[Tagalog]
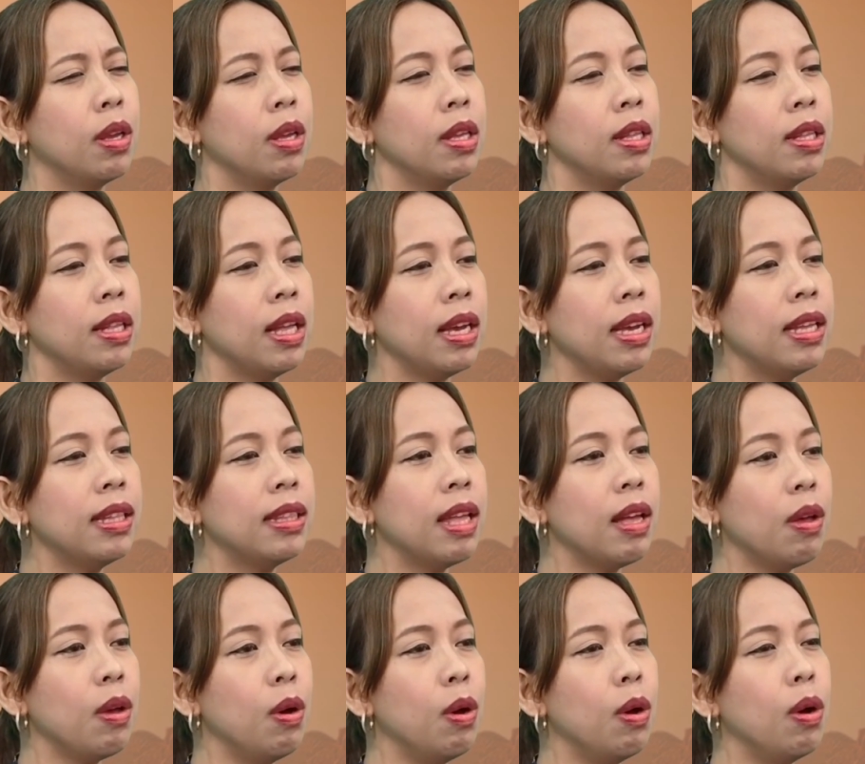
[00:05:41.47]
nakita
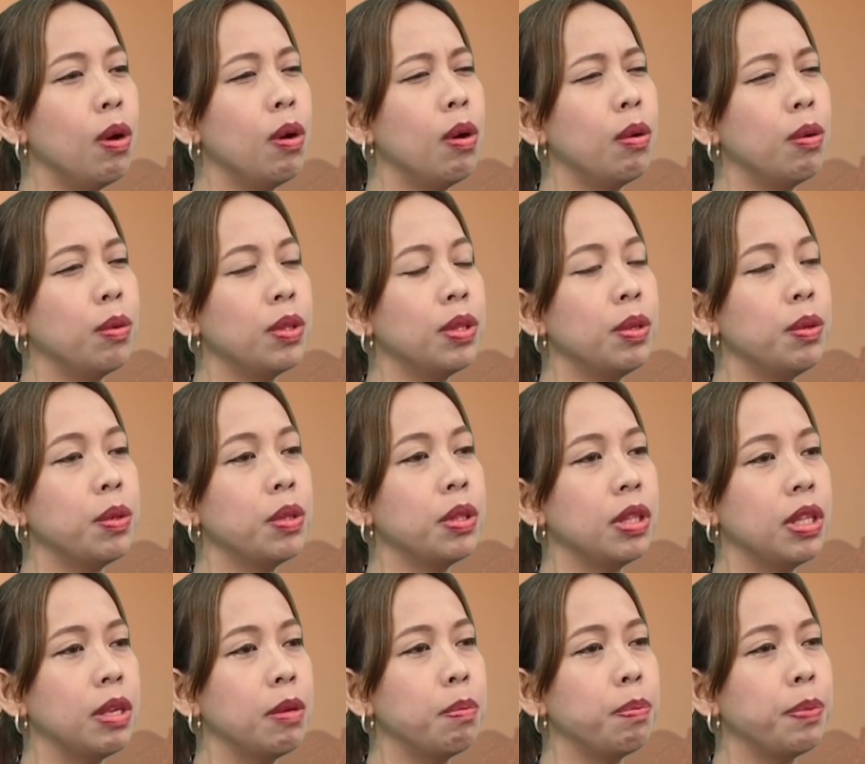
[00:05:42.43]
ko
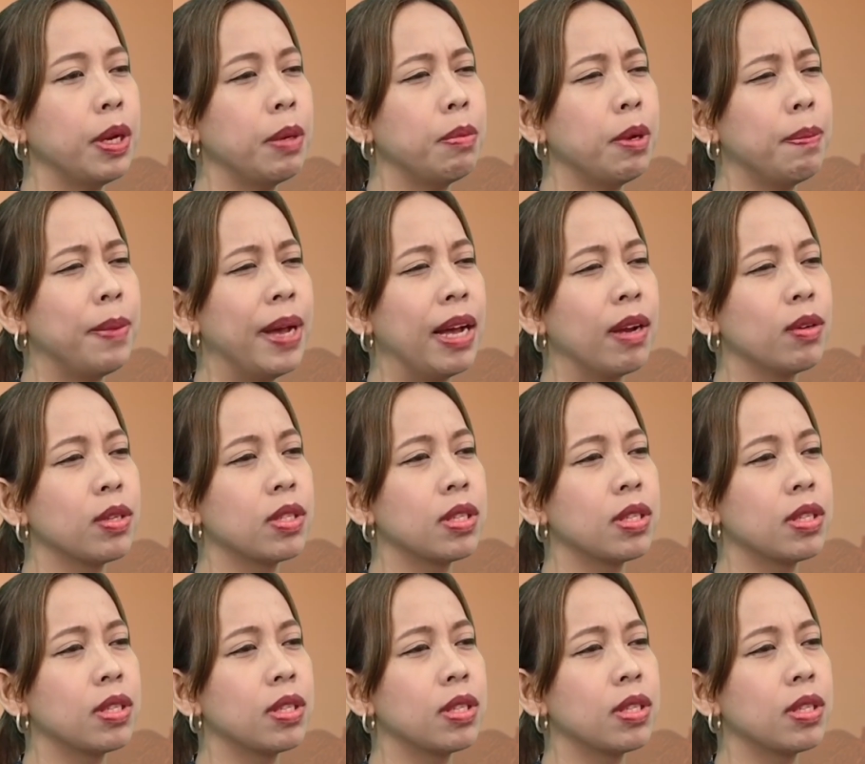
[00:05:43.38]
unti-unti yung pagbabago